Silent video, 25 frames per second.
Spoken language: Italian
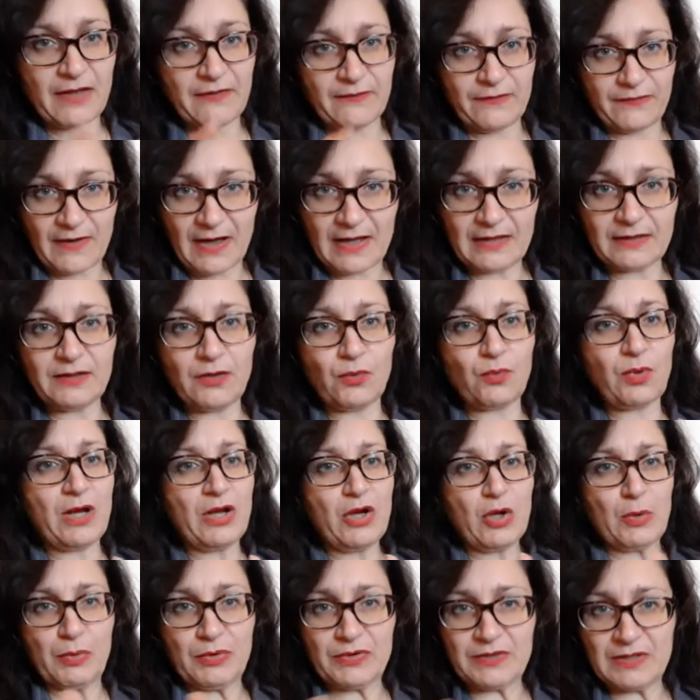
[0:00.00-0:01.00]
E infatti,
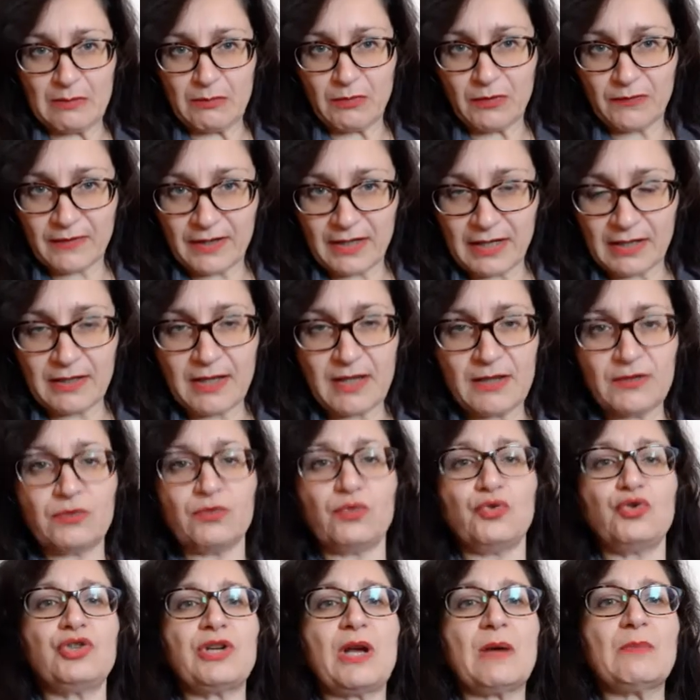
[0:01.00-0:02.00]
quello possiamo fare
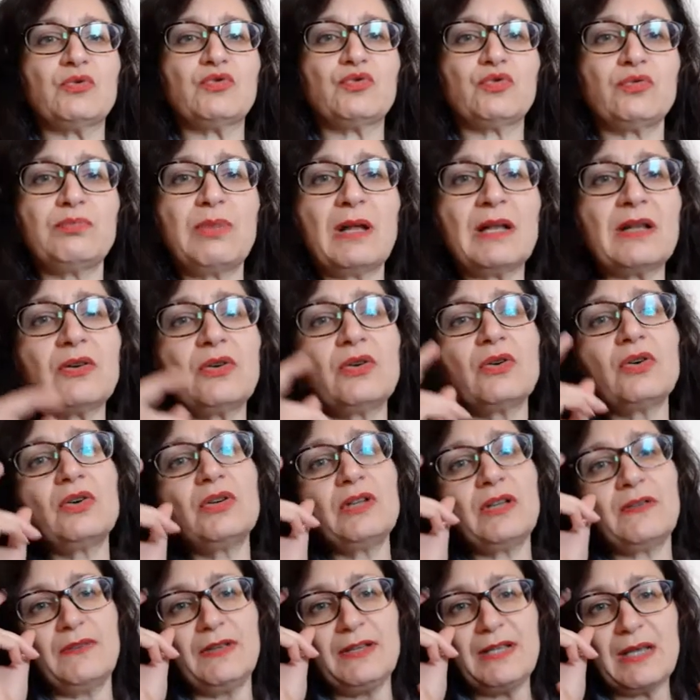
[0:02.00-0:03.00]
adesso. Usciamo sul
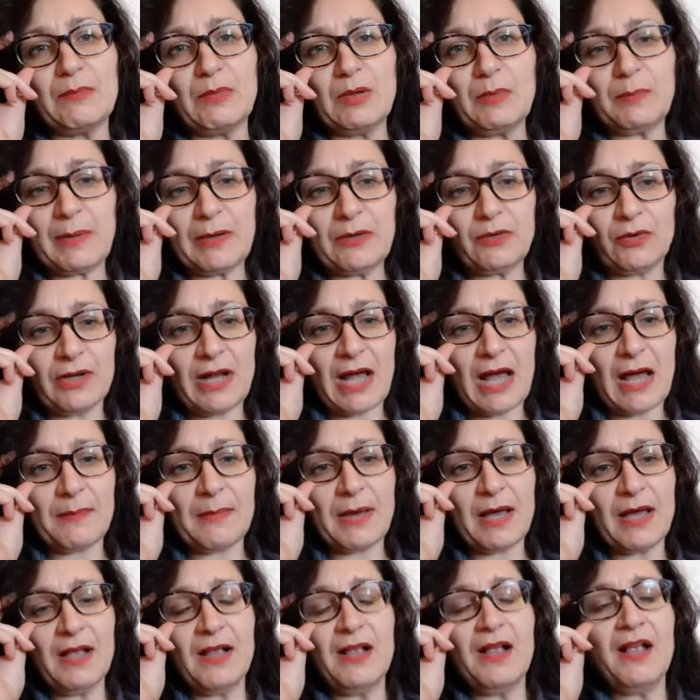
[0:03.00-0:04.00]
balcone, vediamo il
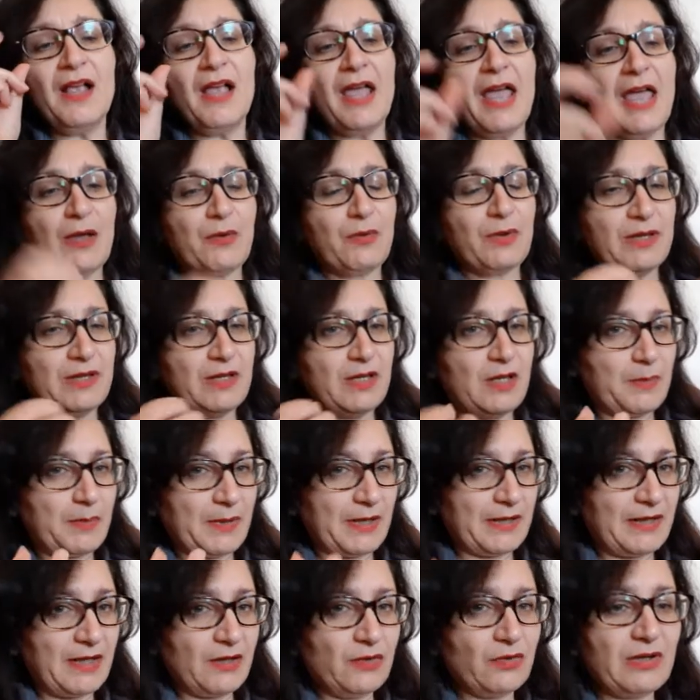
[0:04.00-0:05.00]
panorama e quindi
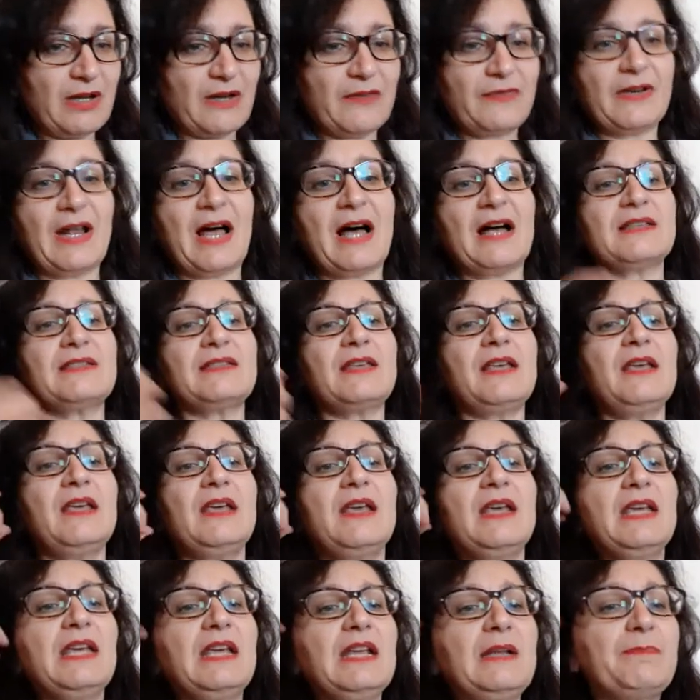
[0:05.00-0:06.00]
riprendendo la frase,
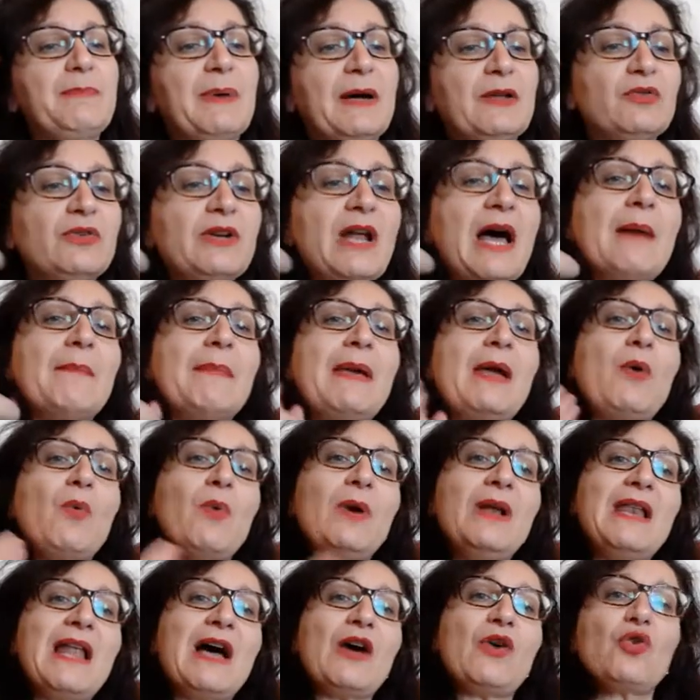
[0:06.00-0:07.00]
il panorama è
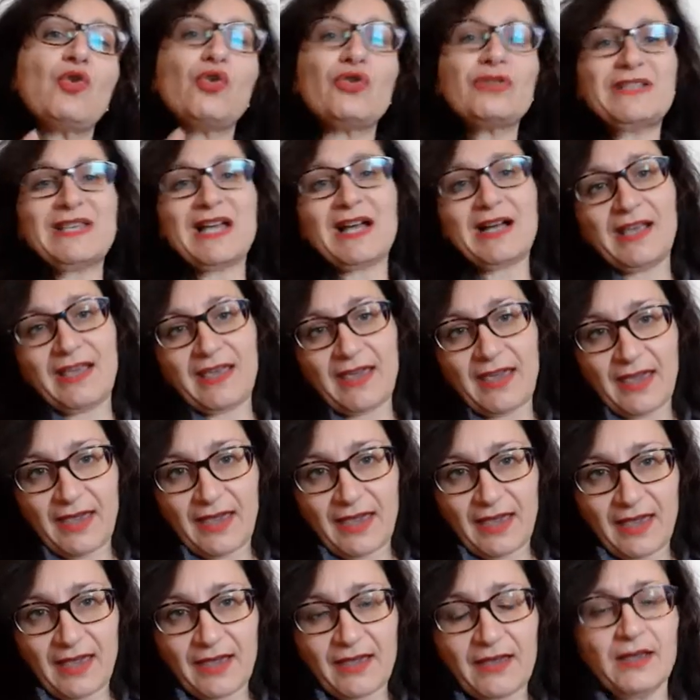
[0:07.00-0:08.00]
quella cosa
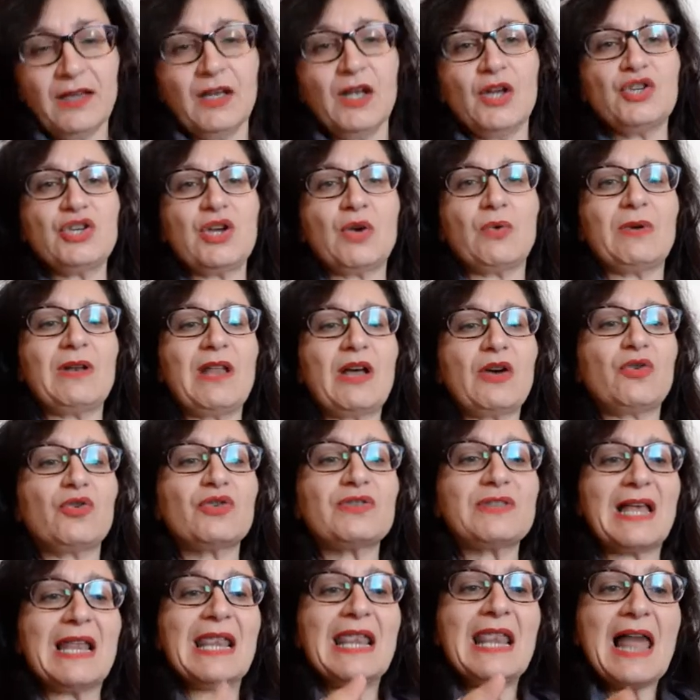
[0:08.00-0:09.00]
che, cioè quella
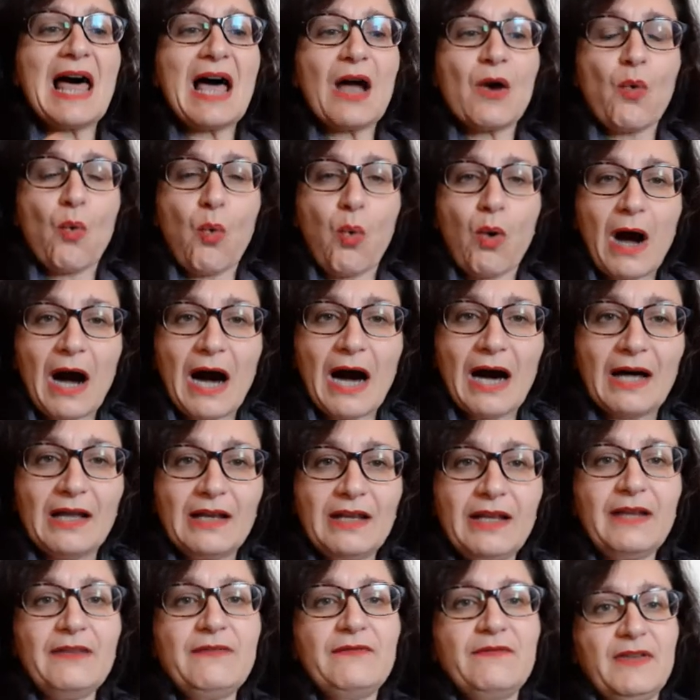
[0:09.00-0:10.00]
cosa la
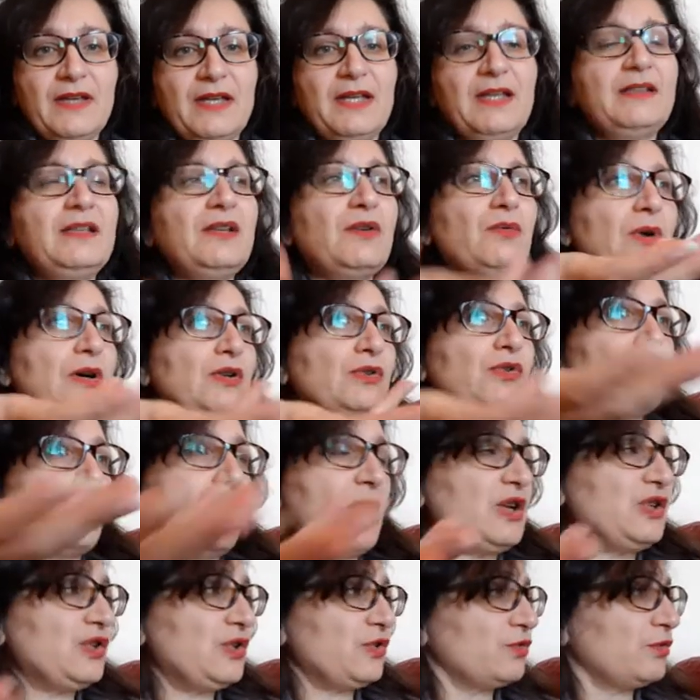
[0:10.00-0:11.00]
quale vedi quando
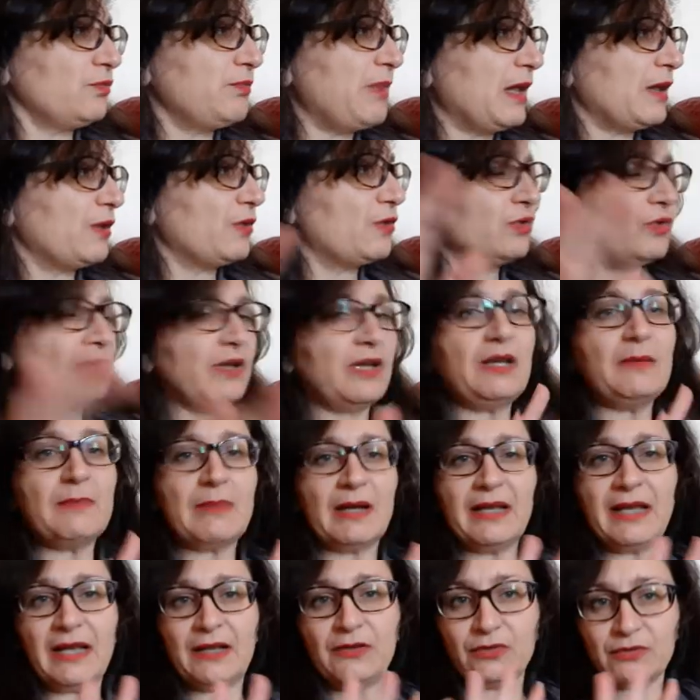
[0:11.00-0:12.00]
esci sul balcone
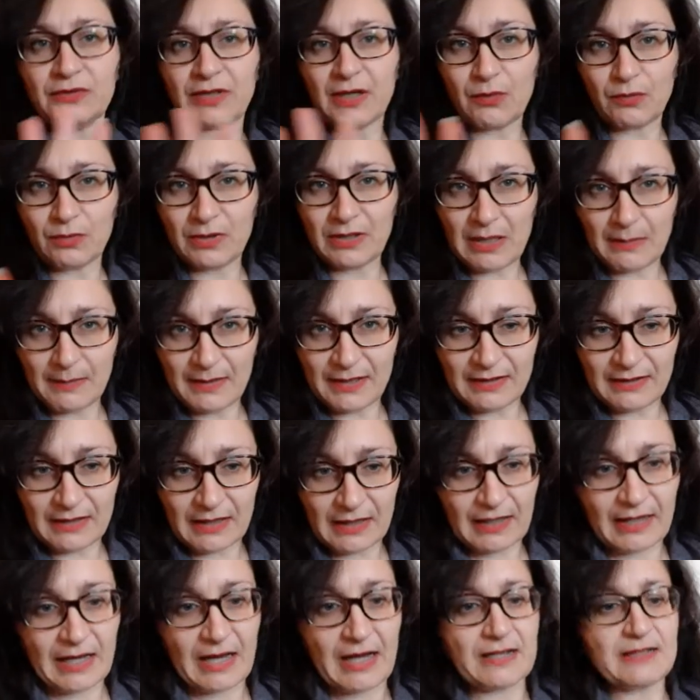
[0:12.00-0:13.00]
rimanendo tranquillamente
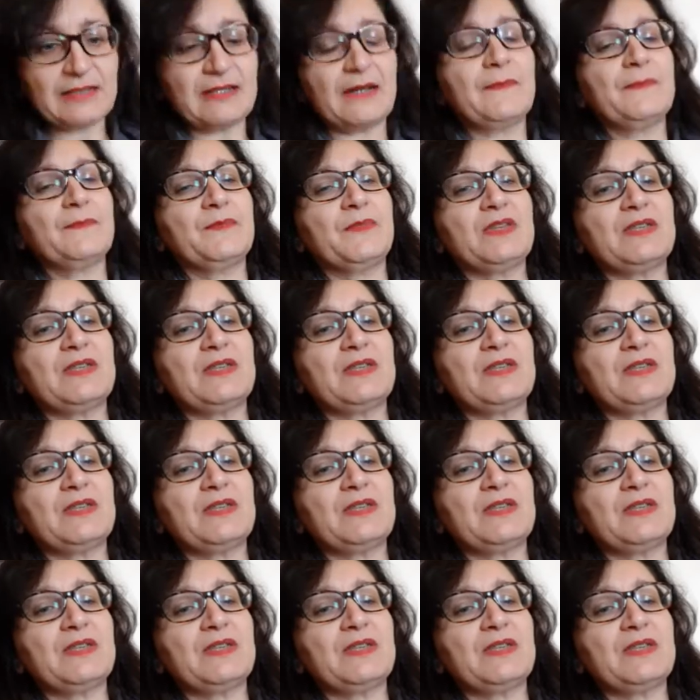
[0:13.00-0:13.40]
a casa.